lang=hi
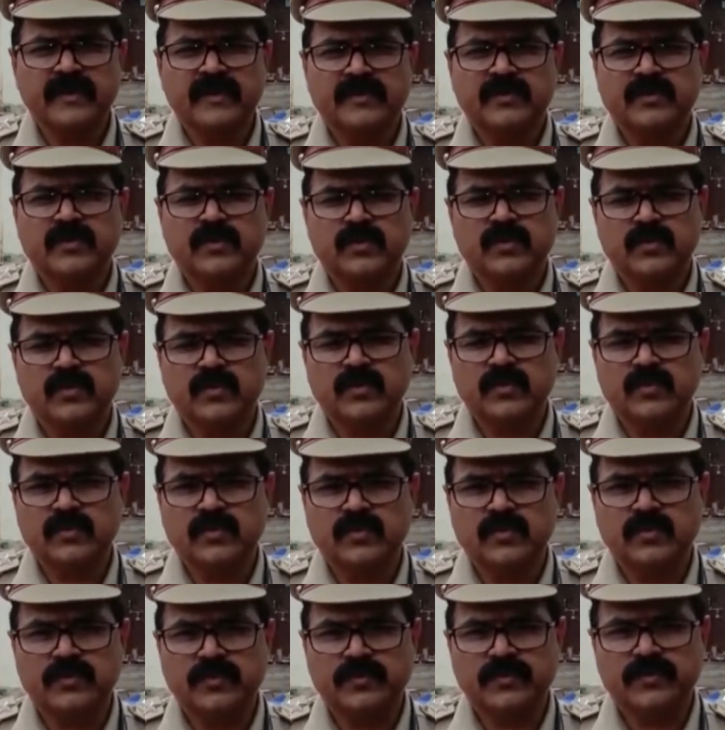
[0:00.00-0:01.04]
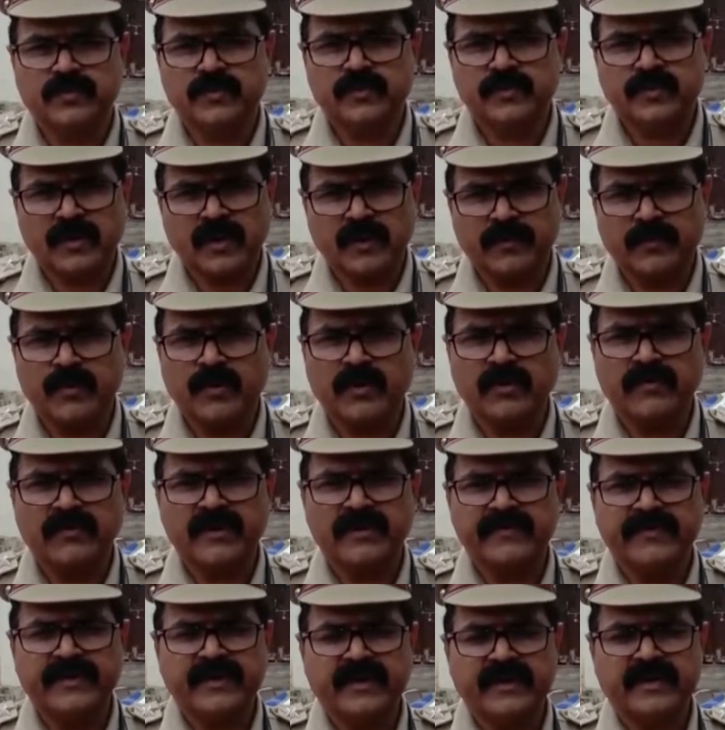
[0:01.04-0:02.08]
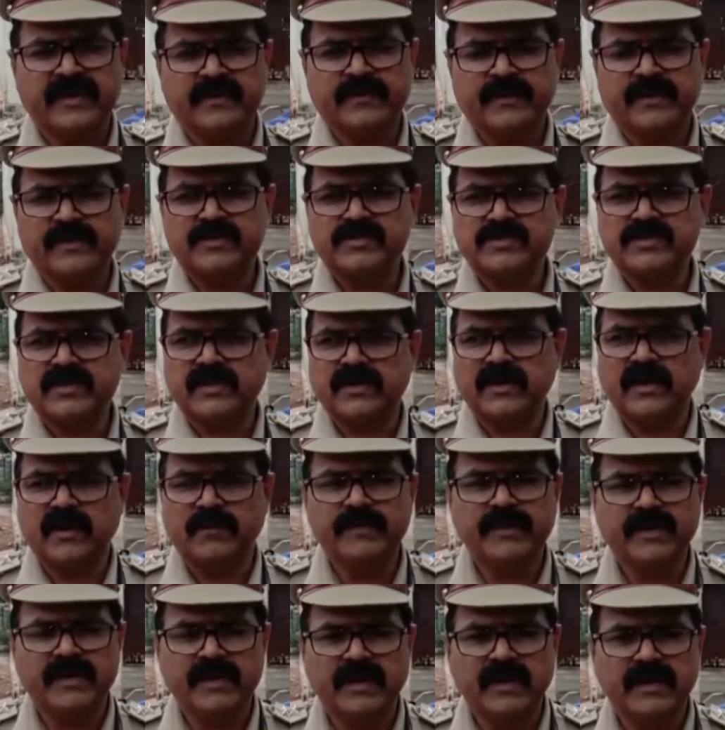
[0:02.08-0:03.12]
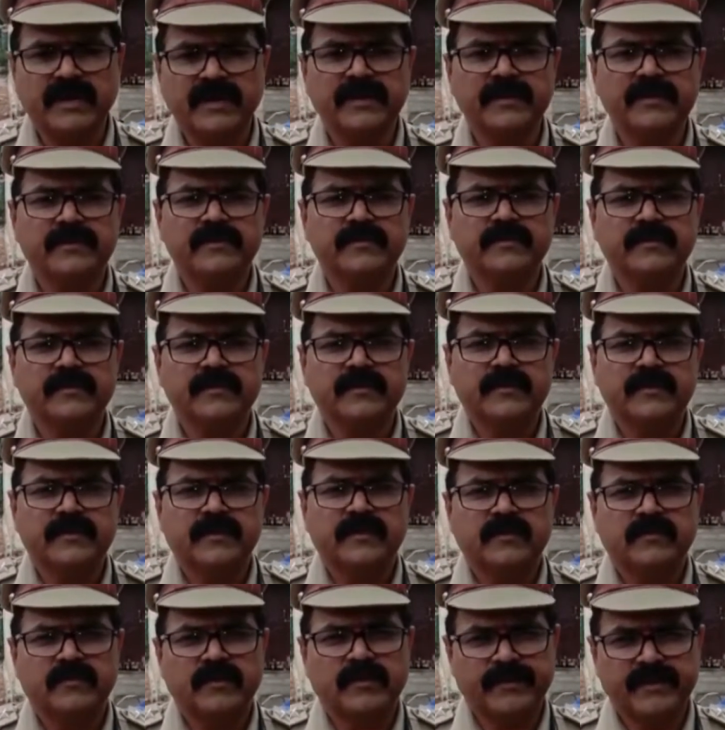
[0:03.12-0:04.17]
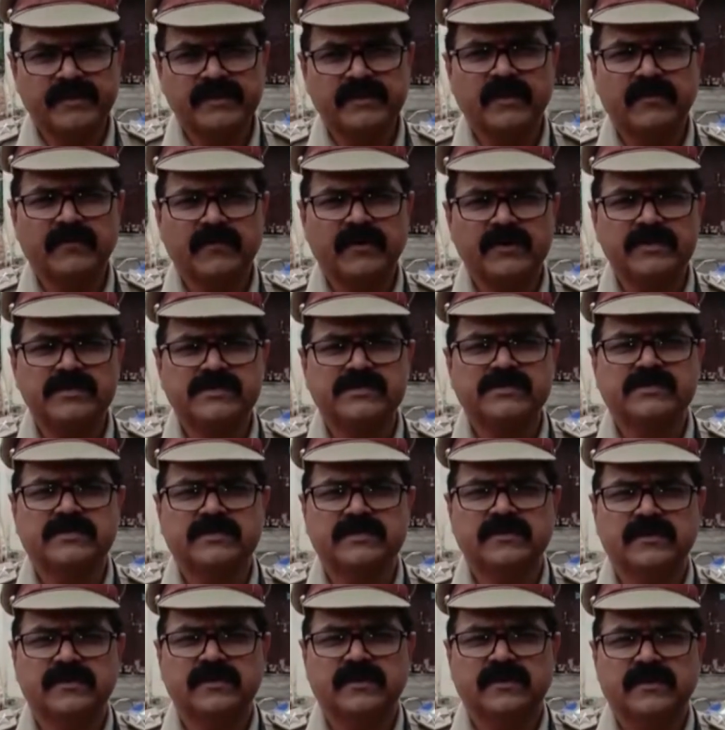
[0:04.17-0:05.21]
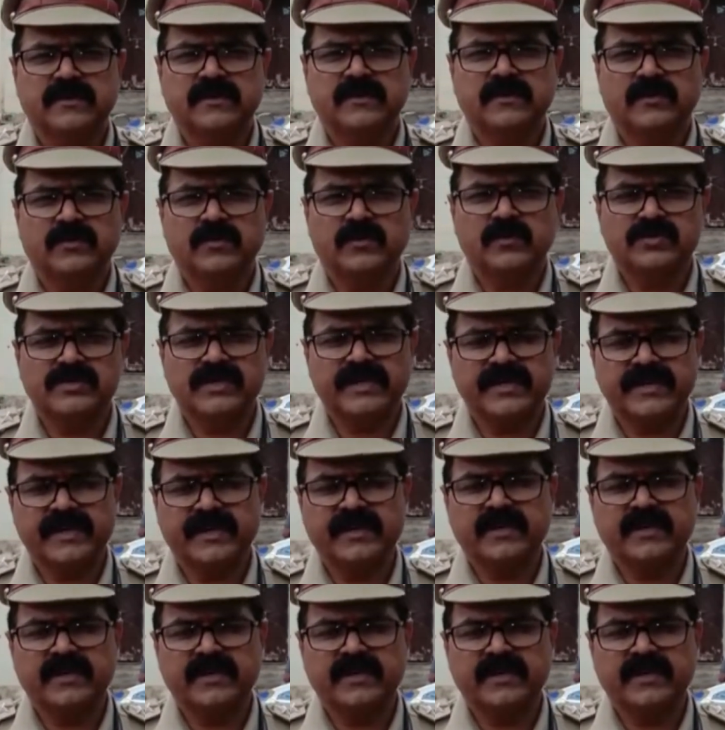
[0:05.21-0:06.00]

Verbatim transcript: तो उनका पूरा वेरीफाई करने के बाद उसका नाम निकला है मोहम्मद नवाज़ उन्होंने सेंटरिंग